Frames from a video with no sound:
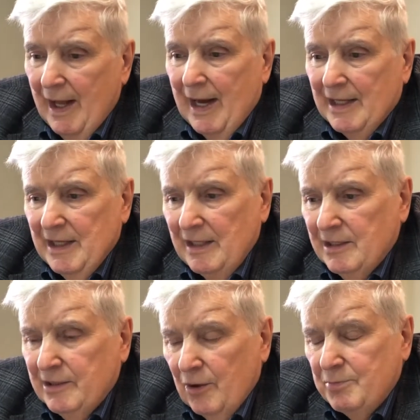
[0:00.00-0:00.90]
А
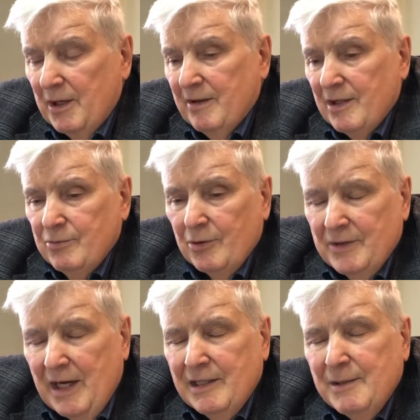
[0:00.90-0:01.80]
дальше что произошло?
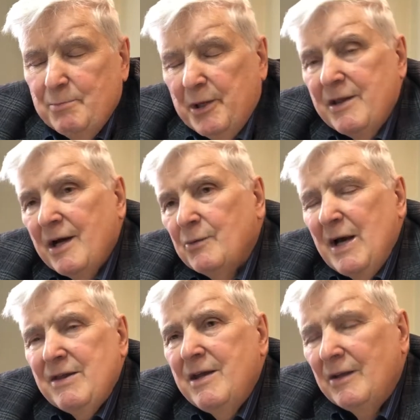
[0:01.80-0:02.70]
Дальше
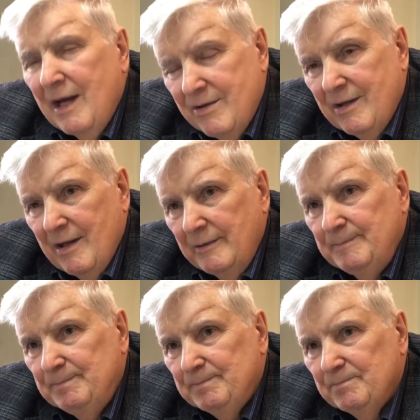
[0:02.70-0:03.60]
пресеклась династия.
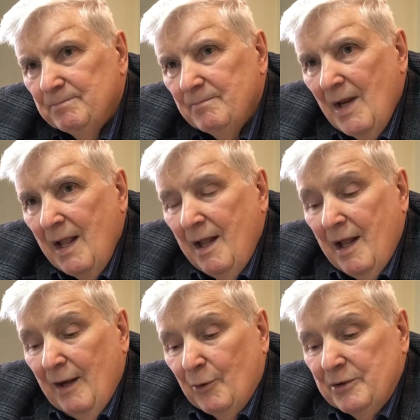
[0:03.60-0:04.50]

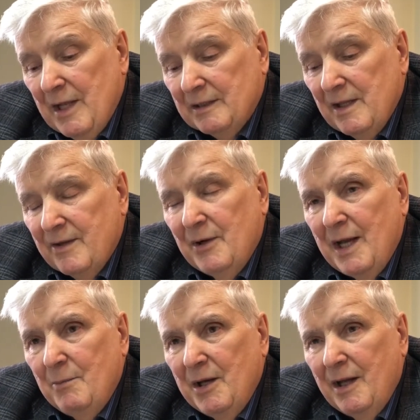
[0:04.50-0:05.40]
Вот так
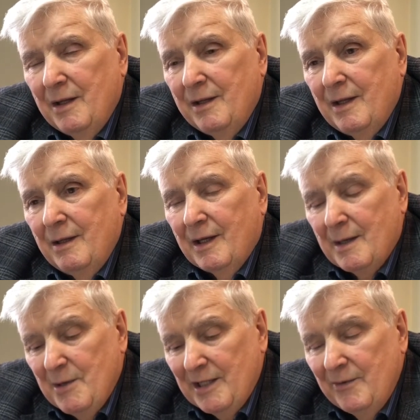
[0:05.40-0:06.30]
называемые
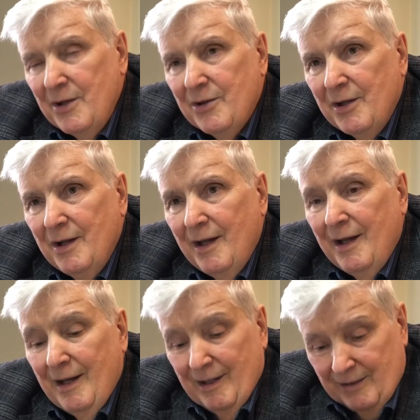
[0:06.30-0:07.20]
Романовичи,
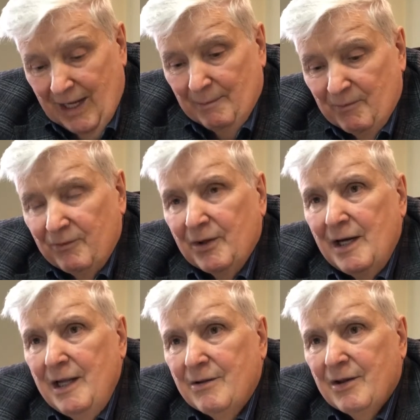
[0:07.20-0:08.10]
там, в
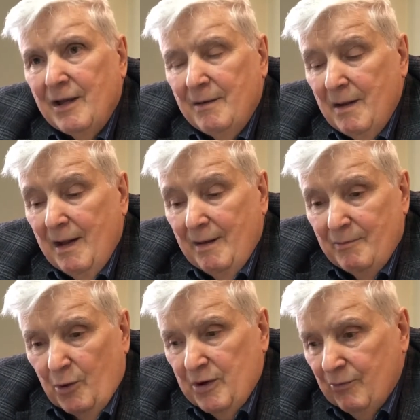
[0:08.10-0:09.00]
Галиции.
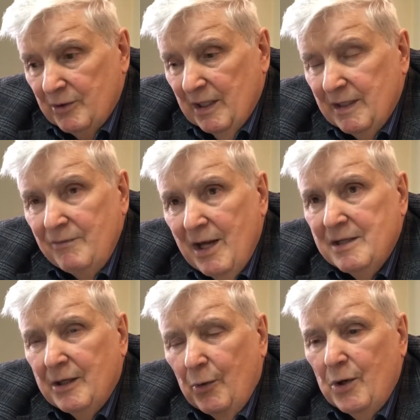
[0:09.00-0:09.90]
То есть вот эта
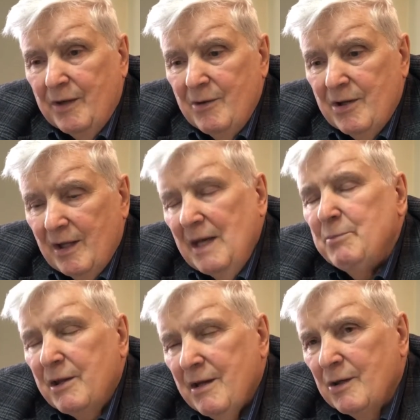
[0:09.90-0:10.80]
ветвь Рюриковича, она
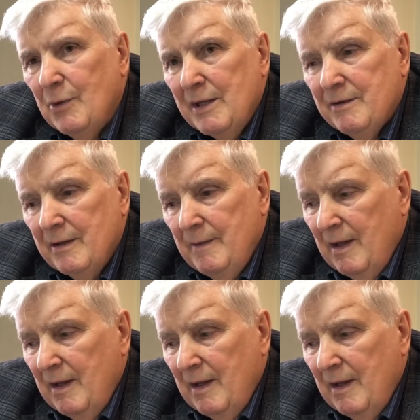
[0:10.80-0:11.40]
пресеклась.